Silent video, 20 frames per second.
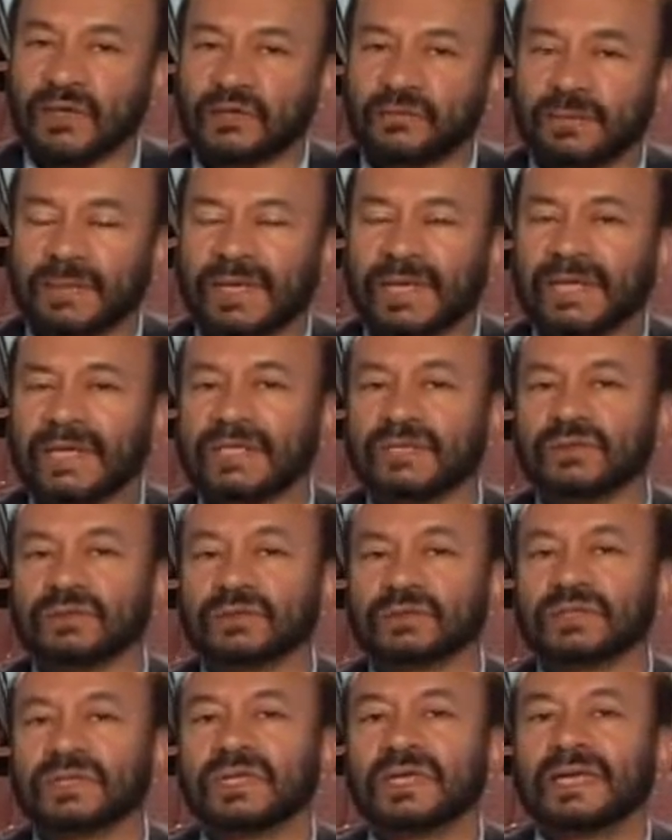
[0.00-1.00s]
para
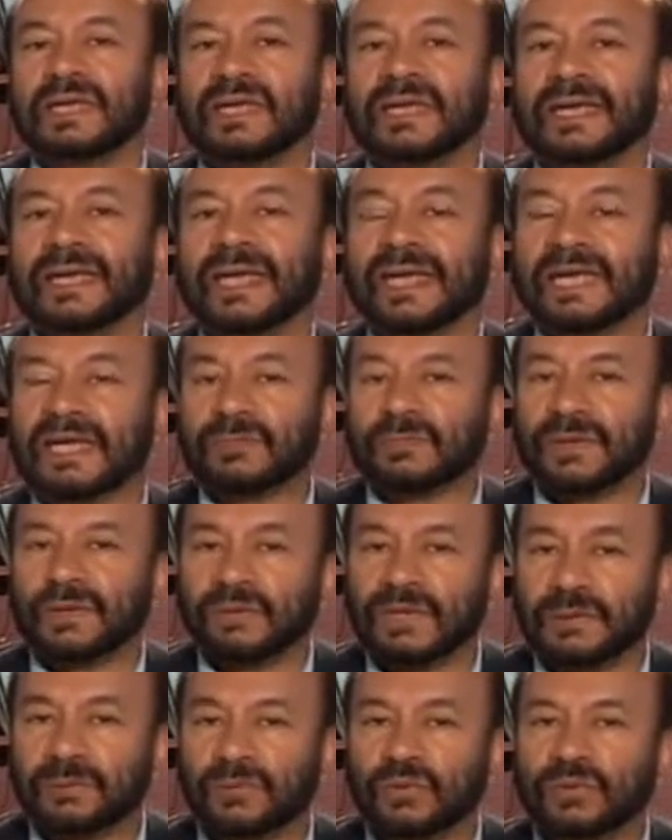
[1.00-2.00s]
ellos, en el
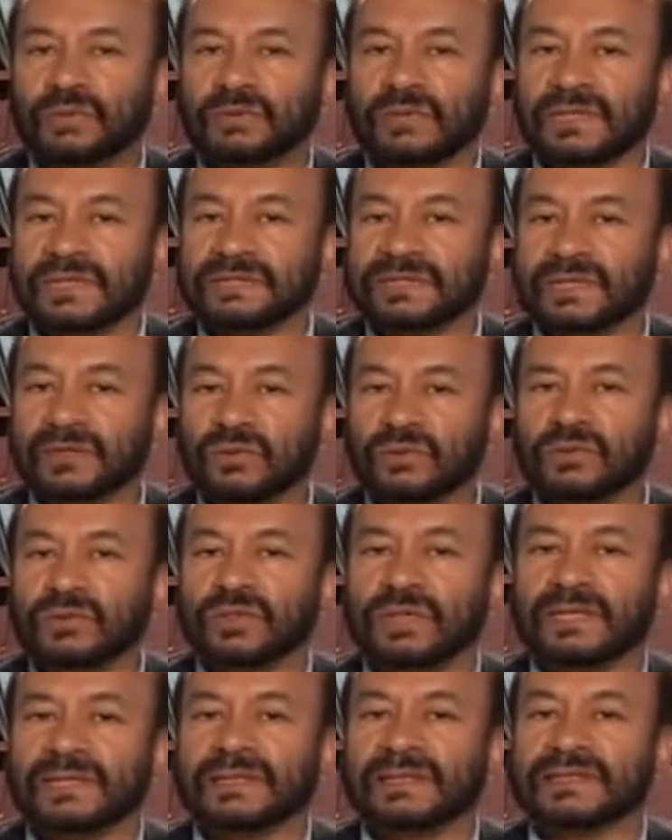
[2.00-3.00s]
primer punto, en el segundo,
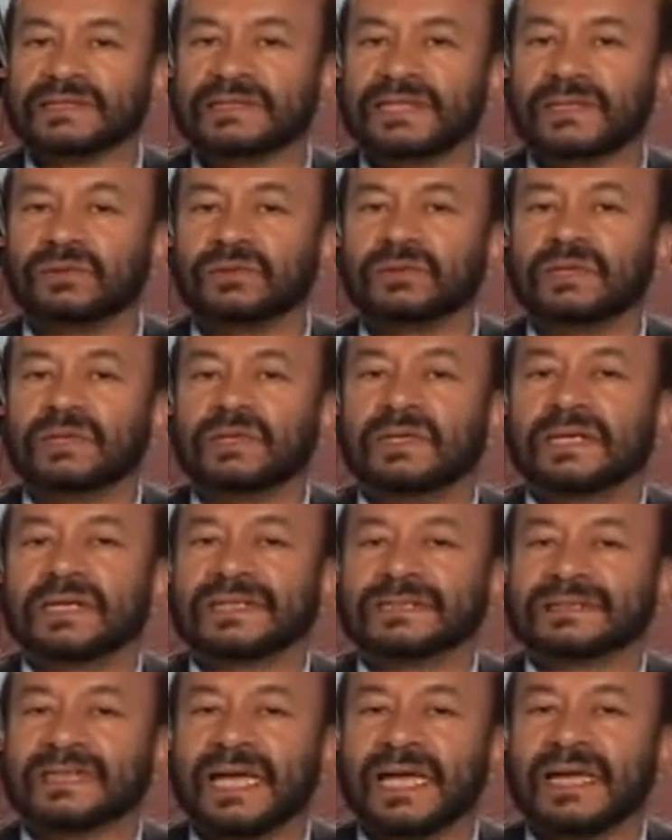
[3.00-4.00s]
en el tercero,
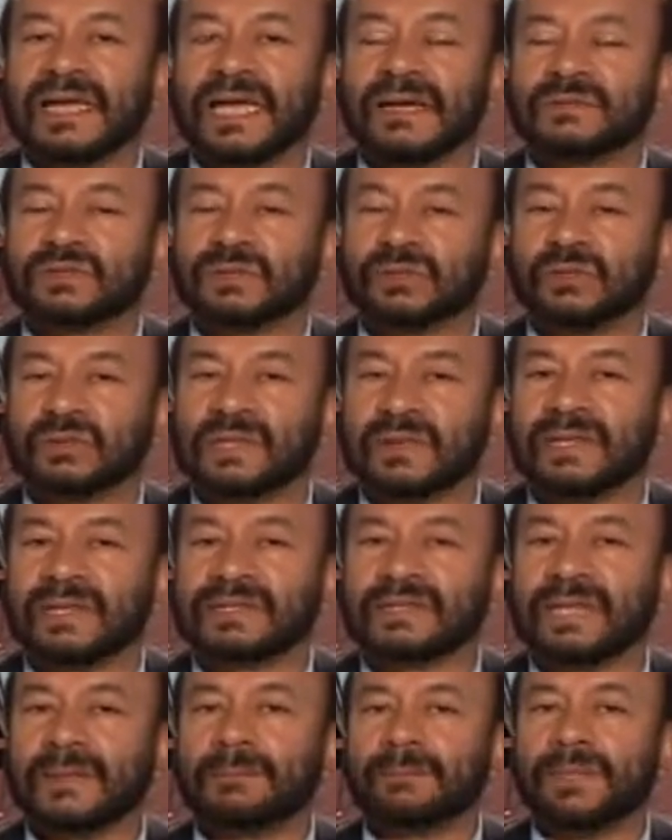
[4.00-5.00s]
están
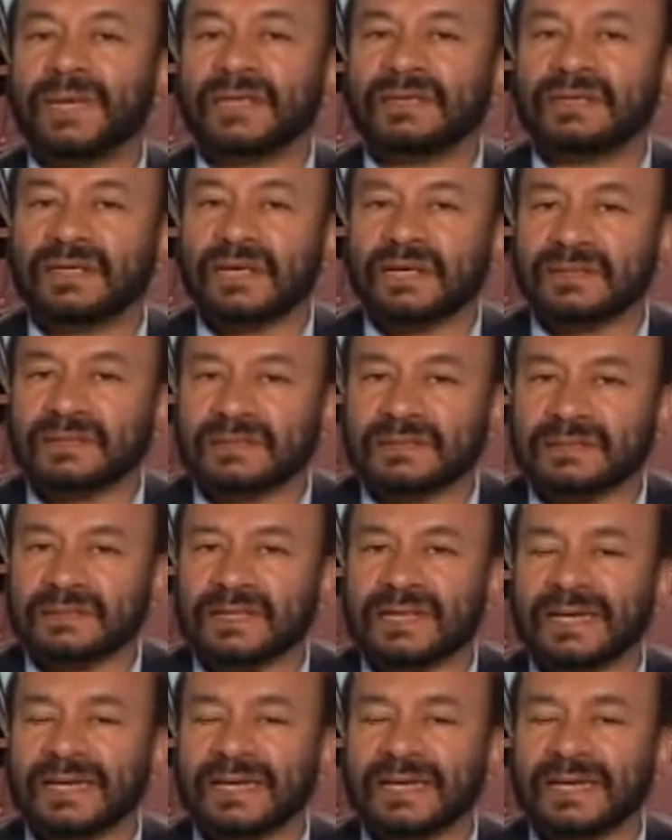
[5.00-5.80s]
absolutamente pendientes.